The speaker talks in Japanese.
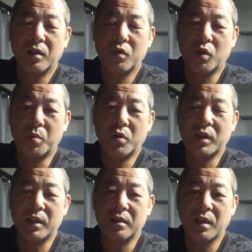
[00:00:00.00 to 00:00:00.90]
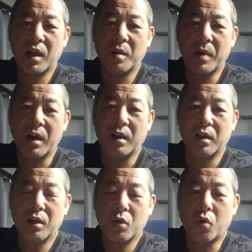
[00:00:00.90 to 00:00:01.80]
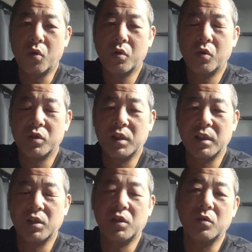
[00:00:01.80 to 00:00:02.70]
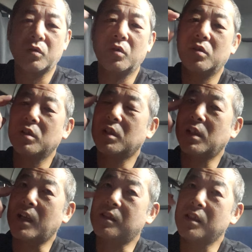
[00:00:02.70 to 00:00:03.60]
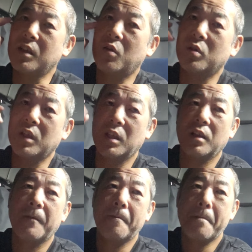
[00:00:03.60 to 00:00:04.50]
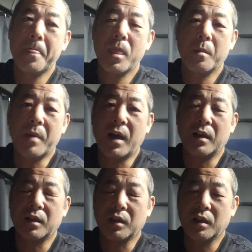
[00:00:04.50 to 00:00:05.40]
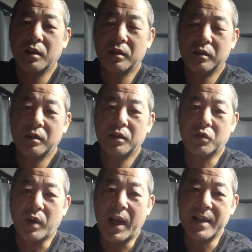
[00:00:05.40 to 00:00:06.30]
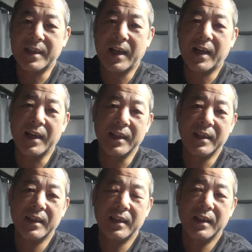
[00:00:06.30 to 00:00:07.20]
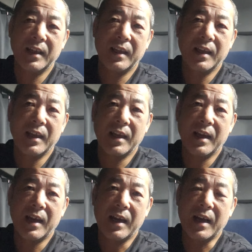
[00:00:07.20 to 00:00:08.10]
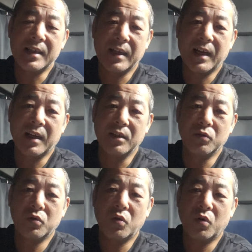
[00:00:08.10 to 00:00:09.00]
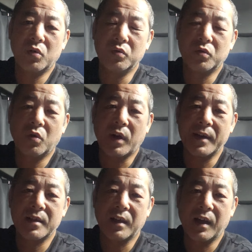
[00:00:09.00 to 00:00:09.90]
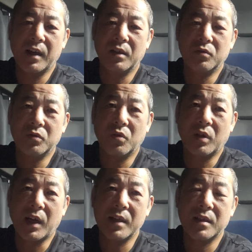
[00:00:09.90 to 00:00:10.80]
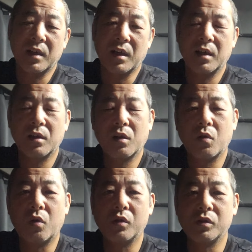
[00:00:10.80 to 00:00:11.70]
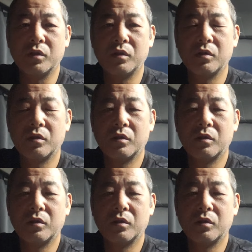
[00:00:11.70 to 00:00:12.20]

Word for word: その者たちが、まあ、今後し仕事をしやすいように、まあ、その廃車係、配車係、運行、運行管理者か、運行管理者がこういう、